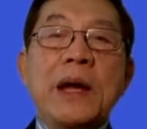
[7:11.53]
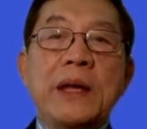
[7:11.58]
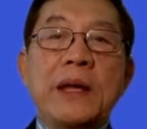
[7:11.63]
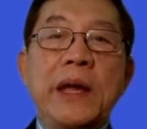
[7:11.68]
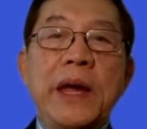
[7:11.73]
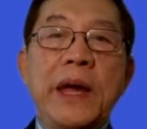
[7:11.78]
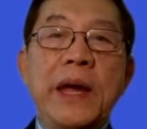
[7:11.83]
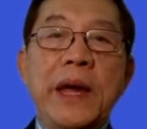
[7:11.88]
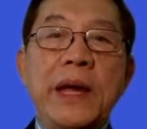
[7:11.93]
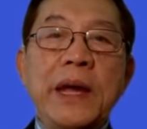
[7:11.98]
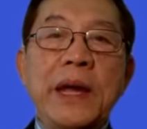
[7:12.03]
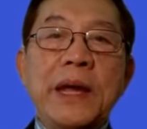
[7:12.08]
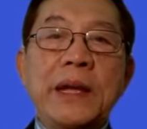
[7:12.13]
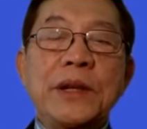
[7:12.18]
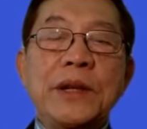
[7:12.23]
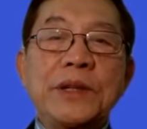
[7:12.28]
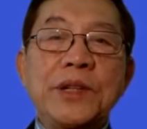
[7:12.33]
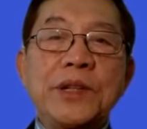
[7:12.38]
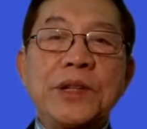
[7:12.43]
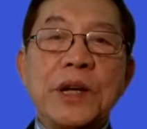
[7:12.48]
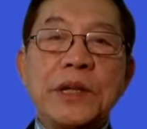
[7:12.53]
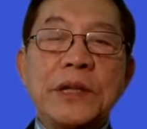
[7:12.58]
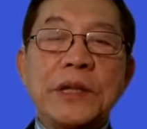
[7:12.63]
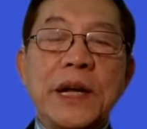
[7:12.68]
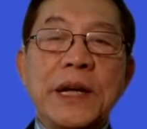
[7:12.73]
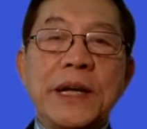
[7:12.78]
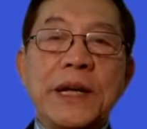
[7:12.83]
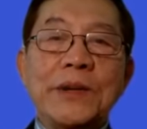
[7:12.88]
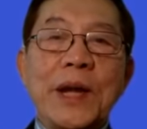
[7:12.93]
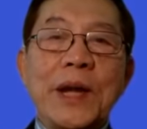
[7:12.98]
Thì từ trước
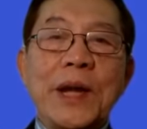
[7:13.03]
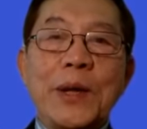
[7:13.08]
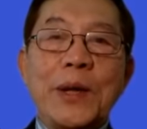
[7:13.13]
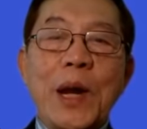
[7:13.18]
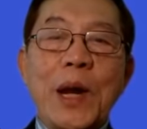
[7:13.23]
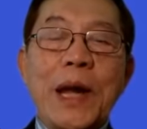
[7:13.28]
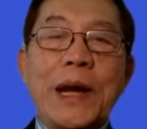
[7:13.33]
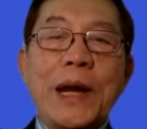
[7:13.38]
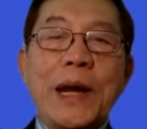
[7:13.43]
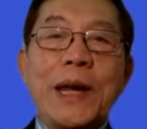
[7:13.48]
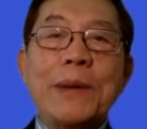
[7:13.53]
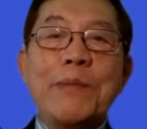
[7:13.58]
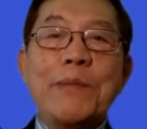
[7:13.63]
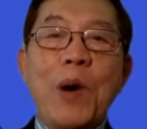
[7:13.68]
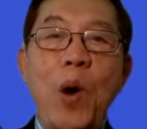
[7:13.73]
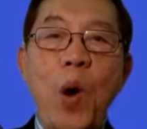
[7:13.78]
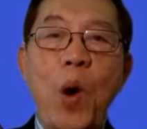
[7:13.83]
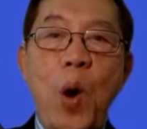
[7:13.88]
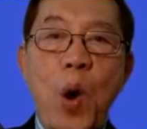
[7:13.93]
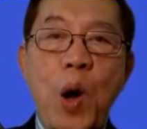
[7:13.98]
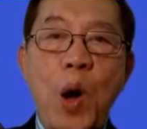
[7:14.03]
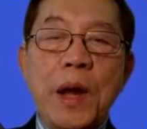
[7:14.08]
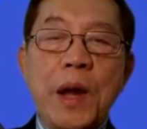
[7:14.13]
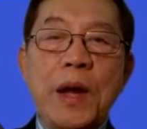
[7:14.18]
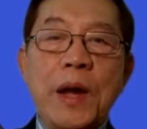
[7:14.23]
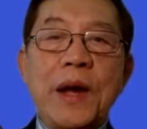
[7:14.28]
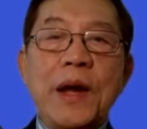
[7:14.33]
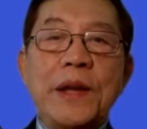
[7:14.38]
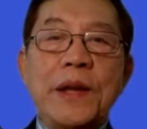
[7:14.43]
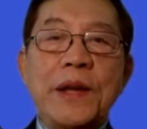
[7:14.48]
giờ thì chúng ta nói là khi mà ho,
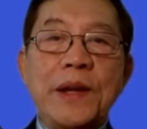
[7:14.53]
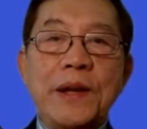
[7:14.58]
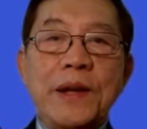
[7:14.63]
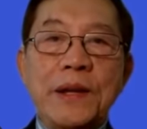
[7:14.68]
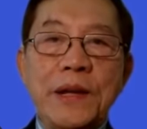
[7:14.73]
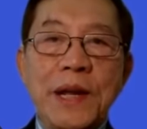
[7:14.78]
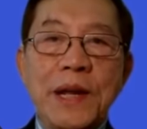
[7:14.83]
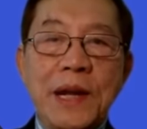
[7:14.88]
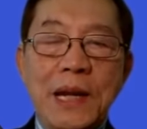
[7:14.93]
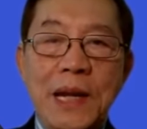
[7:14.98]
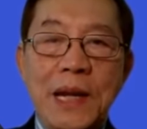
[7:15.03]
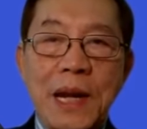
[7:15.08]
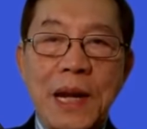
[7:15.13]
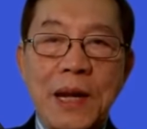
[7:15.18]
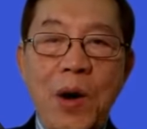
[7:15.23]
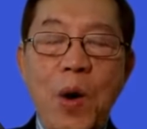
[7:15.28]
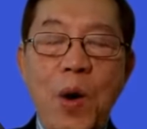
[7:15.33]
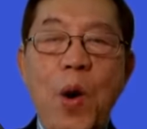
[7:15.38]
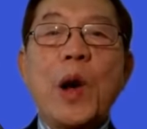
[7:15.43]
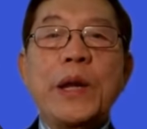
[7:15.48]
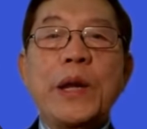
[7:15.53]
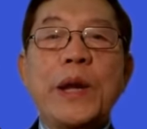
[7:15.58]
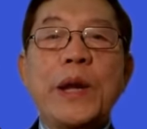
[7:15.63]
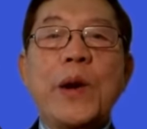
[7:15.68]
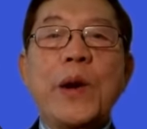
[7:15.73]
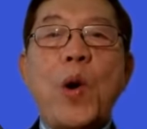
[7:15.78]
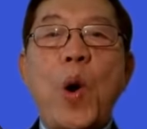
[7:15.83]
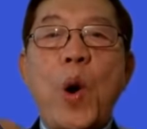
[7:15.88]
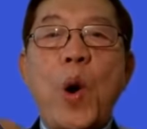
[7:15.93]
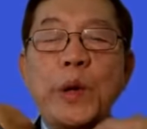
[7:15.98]
thì đương nhiên là ho thì
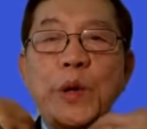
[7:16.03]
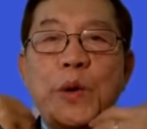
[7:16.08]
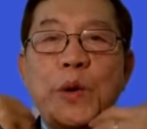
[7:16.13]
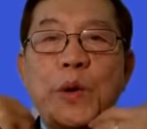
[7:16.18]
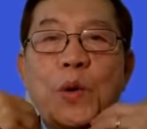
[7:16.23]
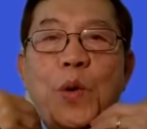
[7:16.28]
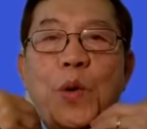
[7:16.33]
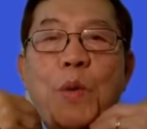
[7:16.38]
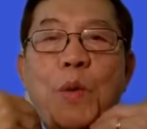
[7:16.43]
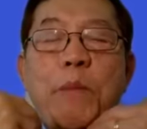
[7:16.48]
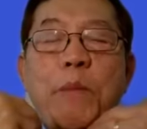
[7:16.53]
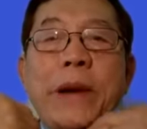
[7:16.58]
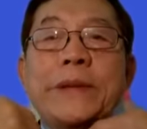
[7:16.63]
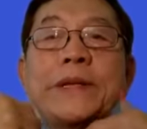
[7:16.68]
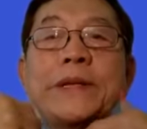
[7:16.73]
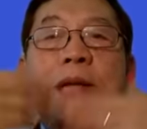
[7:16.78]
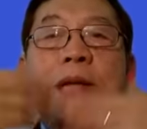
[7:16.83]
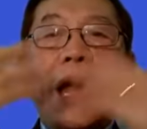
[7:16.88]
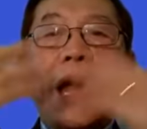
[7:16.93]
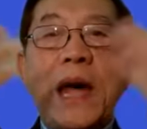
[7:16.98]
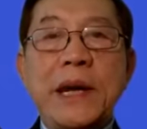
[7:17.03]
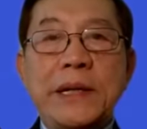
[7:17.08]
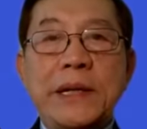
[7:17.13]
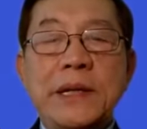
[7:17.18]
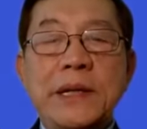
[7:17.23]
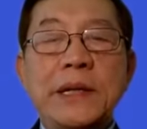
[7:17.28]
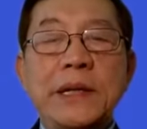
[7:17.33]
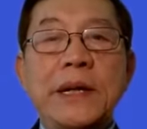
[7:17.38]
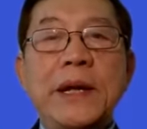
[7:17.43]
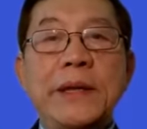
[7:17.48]
có những nó bắn ra
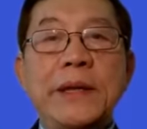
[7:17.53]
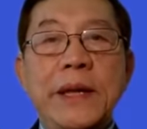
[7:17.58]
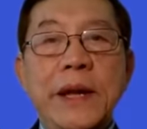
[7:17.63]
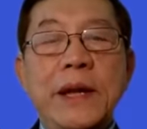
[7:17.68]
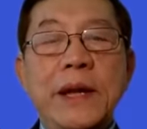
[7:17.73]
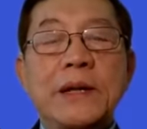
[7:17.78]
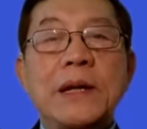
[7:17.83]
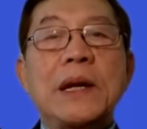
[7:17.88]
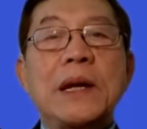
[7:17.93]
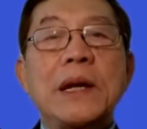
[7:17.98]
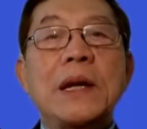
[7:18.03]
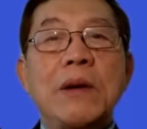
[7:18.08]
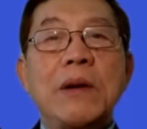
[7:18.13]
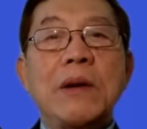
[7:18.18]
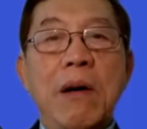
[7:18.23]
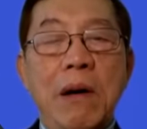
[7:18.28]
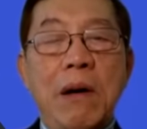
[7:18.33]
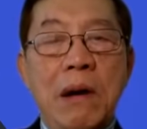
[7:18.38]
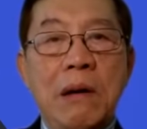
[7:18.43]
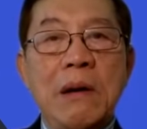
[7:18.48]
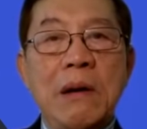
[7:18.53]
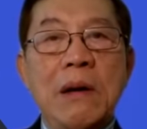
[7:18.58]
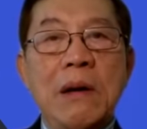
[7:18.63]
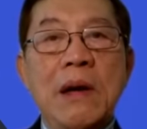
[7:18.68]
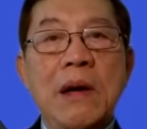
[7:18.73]
những cái tia rất là nhỏ.